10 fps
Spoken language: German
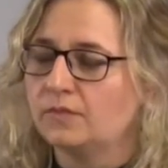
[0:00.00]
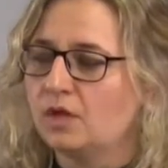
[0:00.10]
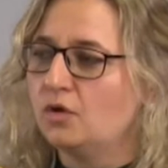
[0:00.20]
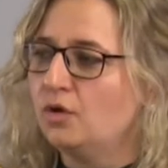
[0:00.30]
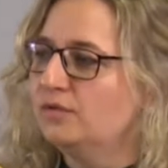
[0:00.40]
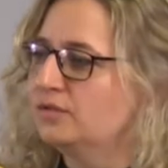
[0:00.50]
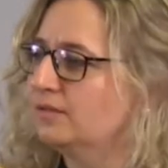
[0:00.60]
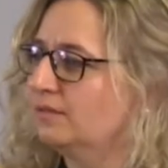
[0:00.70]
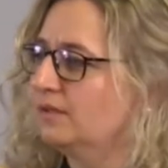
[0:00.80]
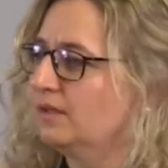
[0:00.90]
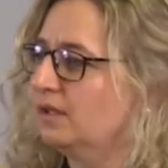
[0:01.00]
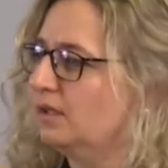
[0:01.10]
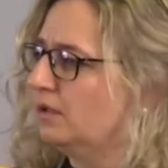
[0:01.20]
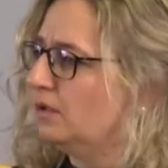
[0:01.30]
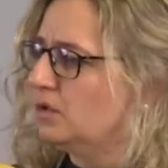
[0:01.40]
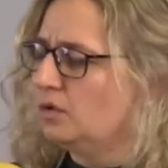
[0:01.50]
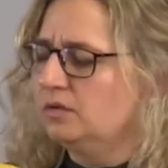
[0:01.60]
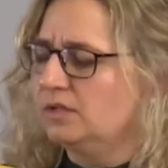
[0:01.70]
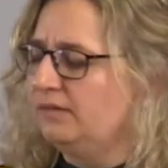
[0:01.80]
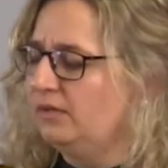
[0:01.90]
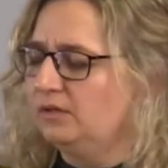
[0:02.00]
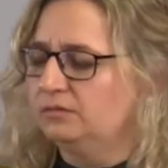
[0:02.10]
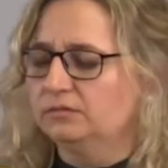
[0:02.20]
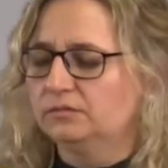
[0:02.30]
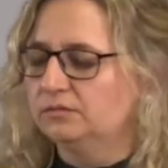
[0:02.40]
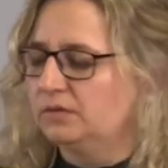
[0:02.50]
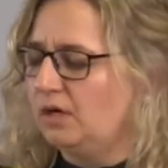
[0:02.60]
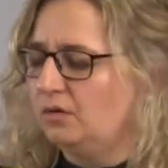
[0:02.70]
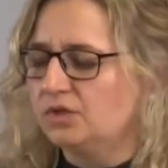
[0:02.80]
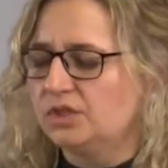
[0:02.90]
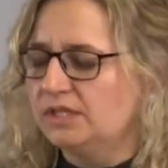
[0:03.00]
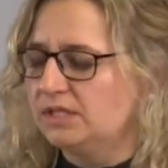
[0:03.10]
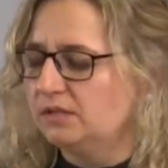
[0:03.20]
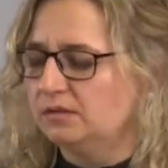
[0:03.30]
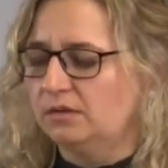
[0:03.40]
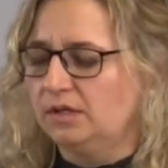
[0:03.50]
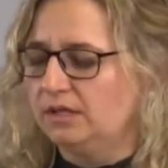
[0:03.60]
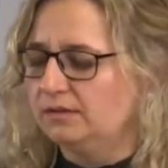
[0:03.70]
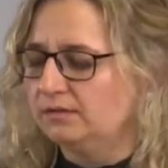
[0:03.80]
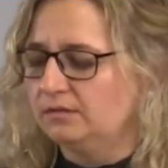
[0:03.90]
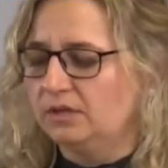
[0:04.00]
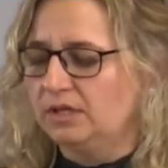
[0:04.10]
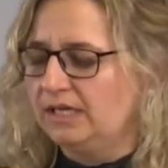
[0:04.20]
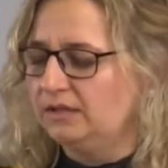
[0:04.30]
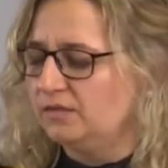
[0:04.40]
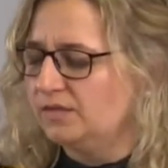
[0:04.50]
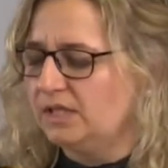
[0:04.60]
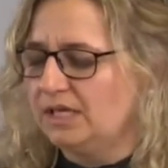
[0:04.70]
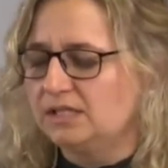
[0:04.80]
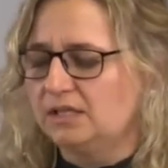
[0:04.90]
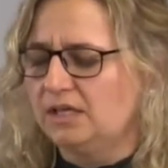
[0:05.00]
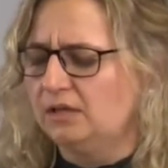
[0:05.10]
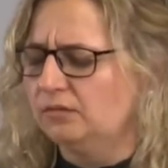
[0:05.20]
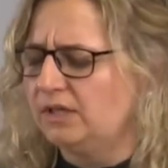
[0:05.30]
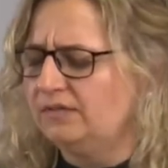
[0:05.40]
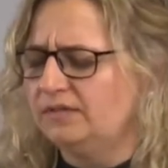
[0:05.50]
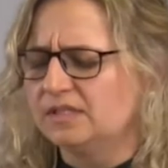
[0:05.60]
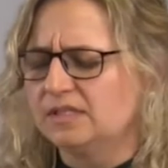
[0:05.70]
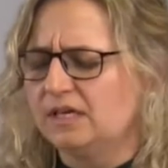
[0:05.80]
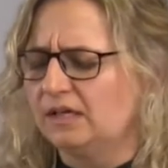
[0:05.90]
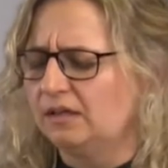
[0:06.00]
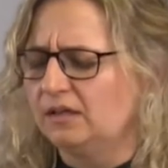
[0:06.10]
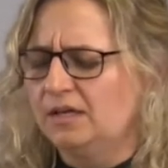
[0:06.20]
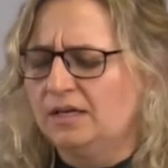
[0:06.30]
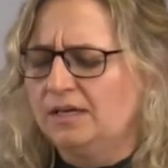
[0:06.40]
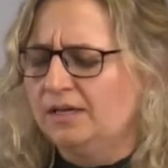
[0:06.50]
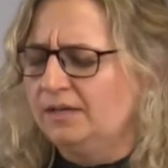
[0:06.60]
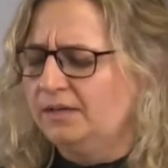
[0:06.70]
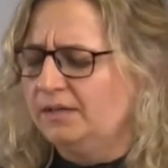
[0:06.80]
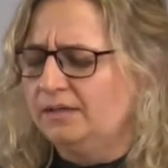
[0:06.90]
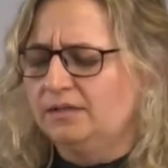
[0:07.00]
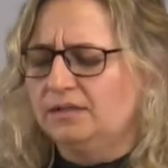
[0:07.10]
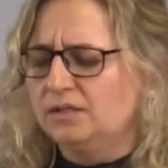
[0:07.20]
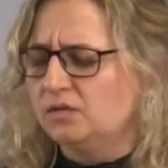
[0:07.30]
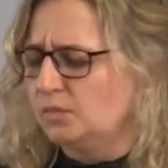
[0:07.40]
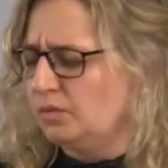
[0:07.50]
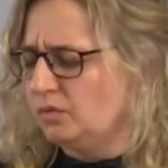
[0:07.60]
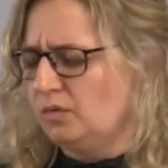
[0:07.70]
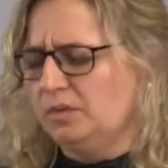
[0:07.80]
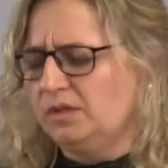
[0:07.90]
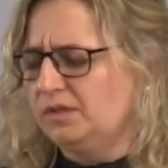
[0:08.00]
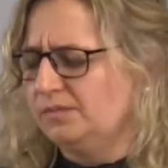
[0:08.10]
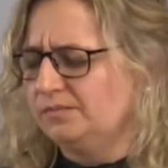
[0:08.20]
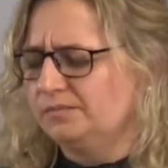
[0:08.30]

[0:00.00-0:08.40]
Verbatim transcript: Ihr könnt, ihr könnt einfach Augen schließen, euer, eure Hand aufs Herz legen und einfach sagen, Jesus berühre mich.